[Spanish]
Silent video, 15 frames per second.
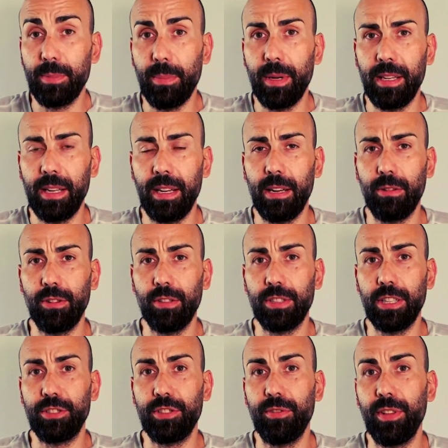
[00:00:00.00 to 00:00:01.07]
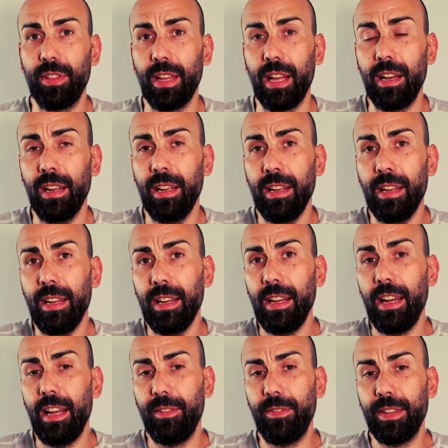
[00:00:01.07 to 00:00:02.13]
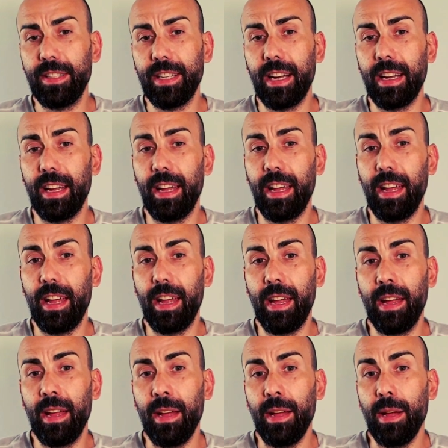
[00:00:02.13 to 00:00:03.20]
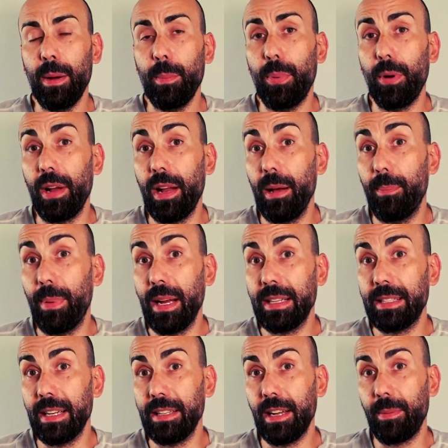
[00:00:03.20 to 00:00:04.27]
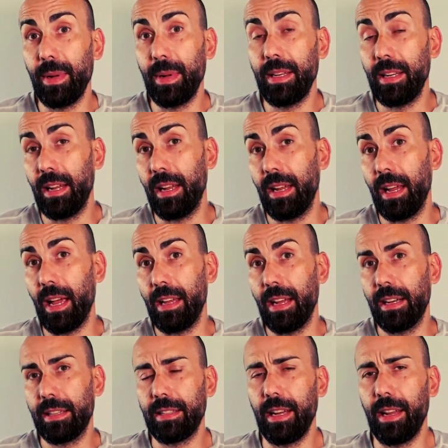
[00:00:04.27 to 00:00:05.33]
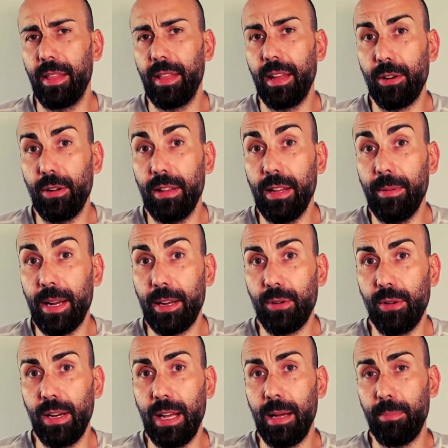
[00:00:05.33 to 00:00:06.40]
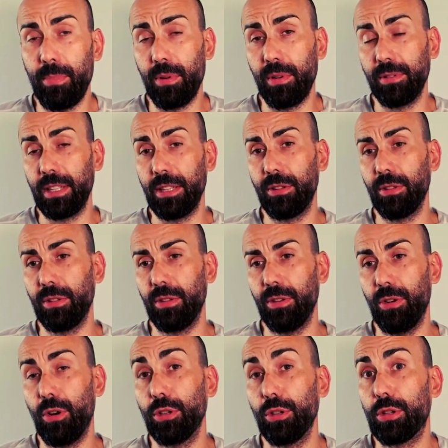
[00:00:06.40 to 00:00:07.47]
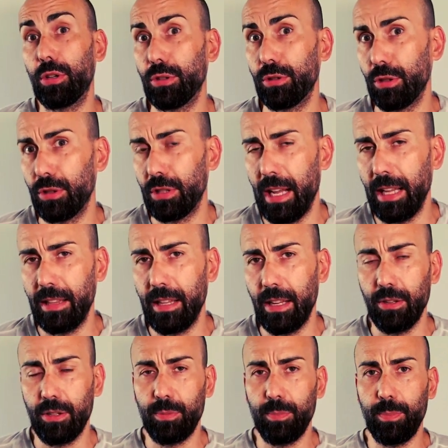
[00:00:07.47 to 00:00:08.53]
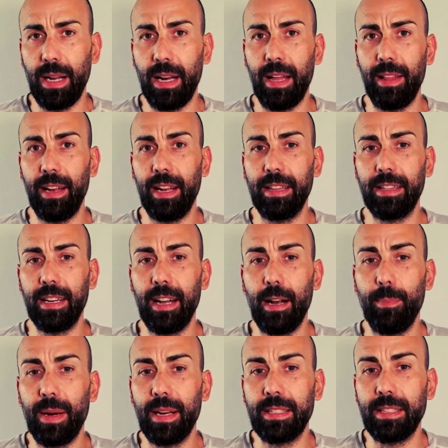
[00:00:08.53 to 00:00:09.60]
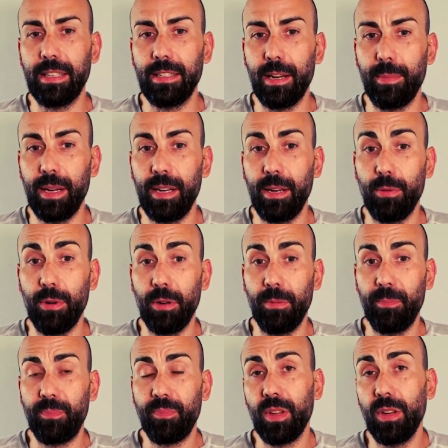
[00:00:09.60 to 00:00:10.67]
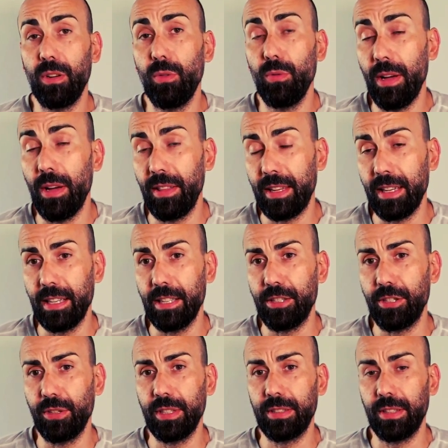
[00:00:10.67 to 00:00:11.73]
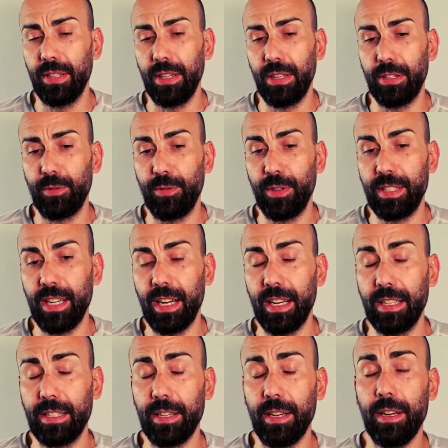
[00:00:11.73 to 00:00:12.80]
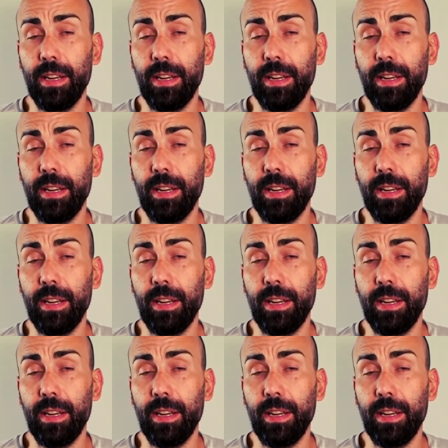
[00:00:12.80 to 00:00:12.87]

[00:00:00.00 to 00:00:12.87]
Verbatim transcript: mañana cuando se ha hecho oficial el fichaje por el Paris Saint Germain y ayer se cerró el de Barcola, por lo tanto otros dos delanteros para la delantera del Paris Saint Germain y bueno, una vez que se han hecho estos fichajes,